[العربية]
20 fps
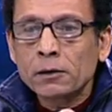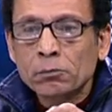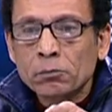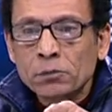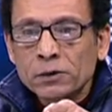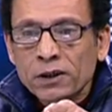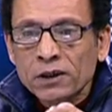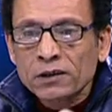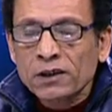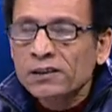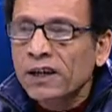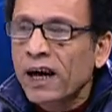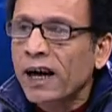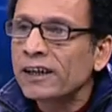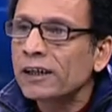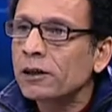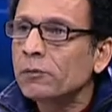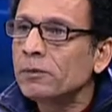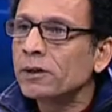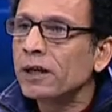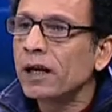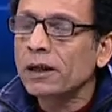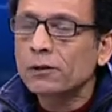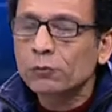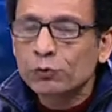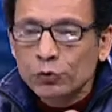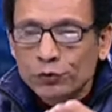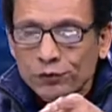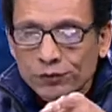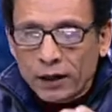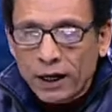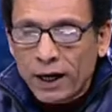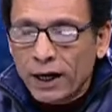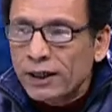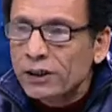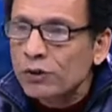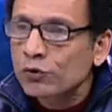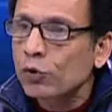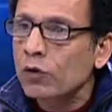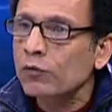بتقدر تحلل بيها يعني تشوف
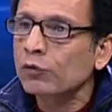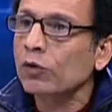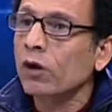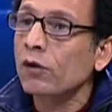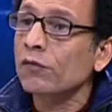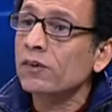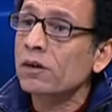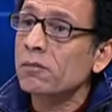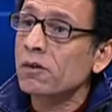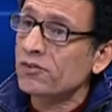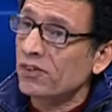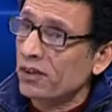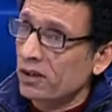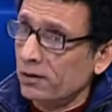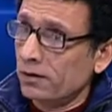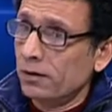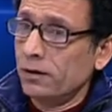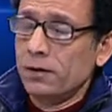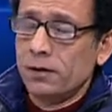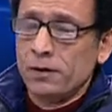اي صوره فوتوغرافيه مثلا